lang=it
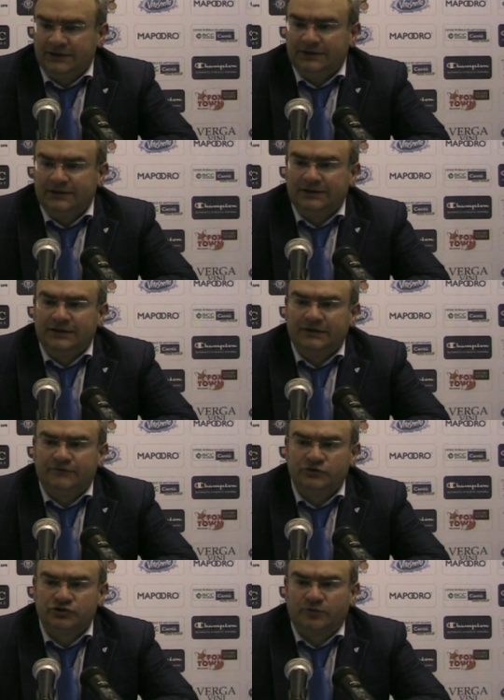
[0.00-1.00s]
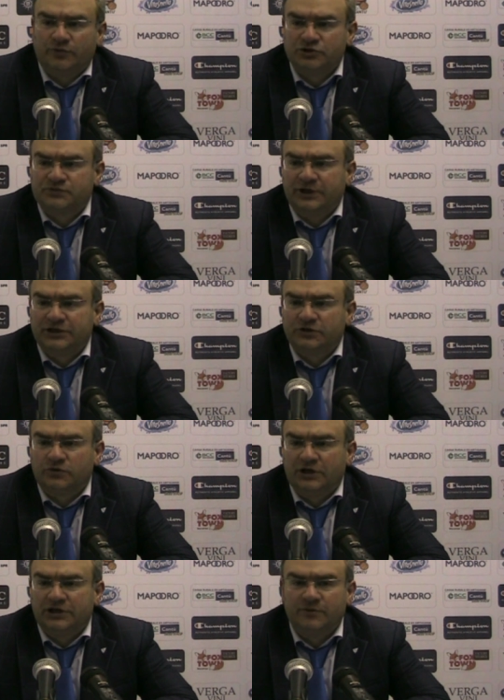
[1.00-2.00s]
eh, forse un po' più esperto in
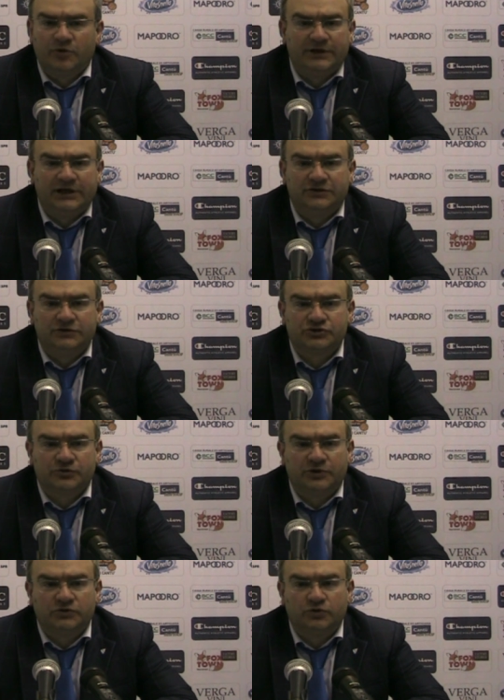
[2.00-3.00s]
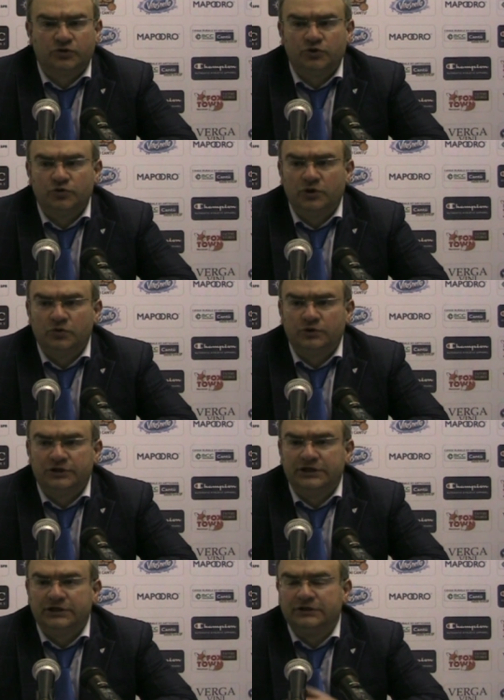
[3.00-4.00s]
qualche momento, soprattutto con i due
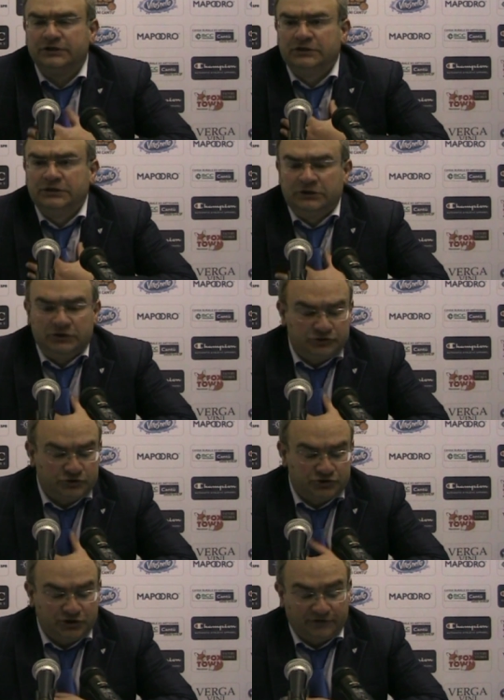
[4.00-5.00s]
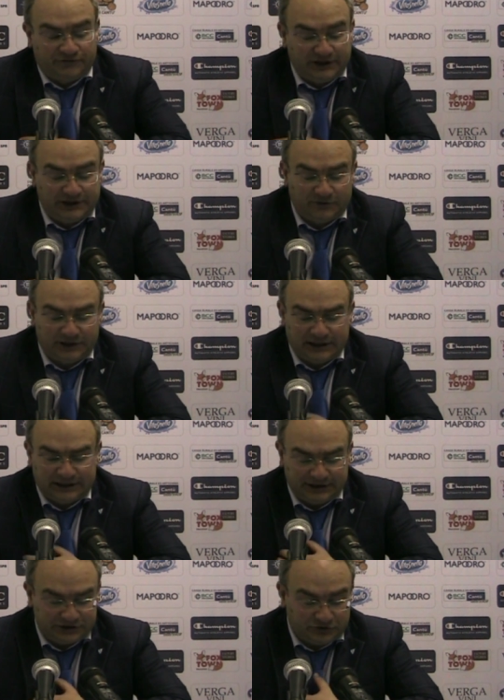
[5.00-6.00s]
lunghi sono riuscito a fare qualche
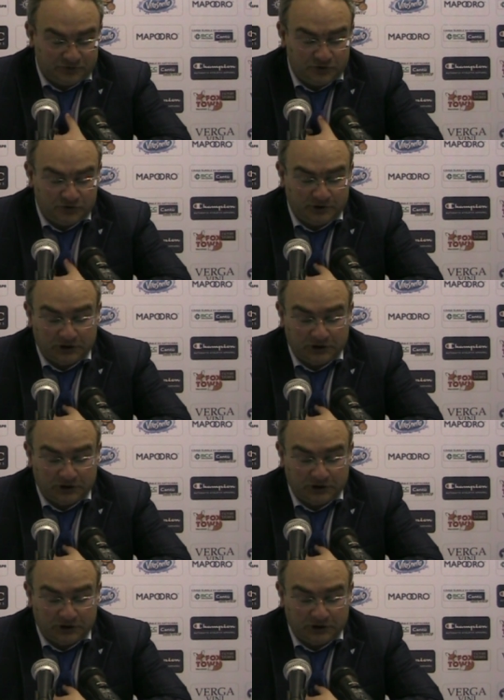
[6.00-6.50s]
canestro in più,